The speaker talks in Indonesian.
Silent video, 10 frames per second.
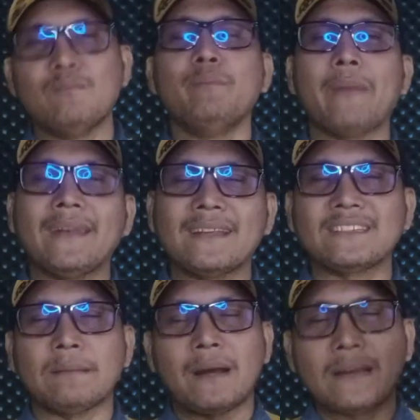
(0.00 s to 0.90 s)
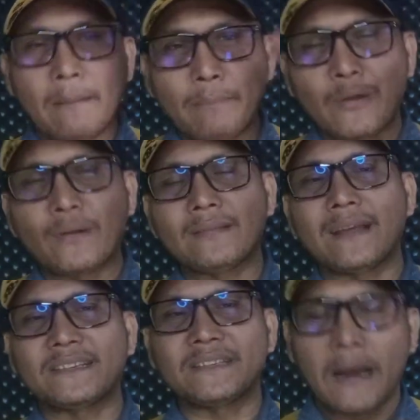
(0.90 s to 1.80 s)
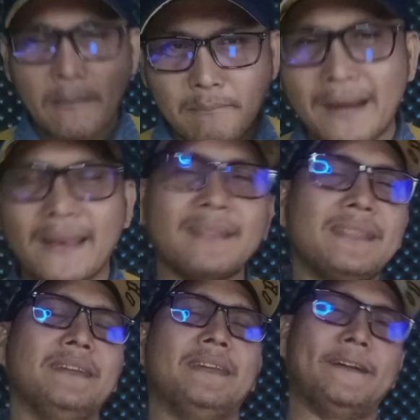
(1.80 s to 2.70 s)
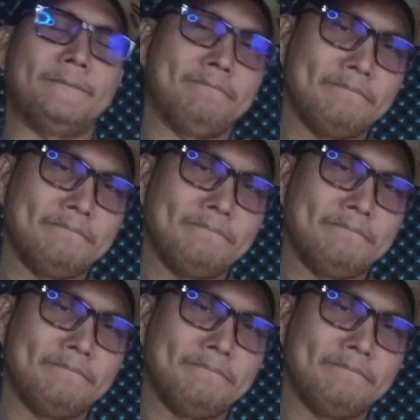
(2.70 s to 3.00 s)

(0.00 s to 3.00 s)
memanage mana yang prioritas, mana yang tidak.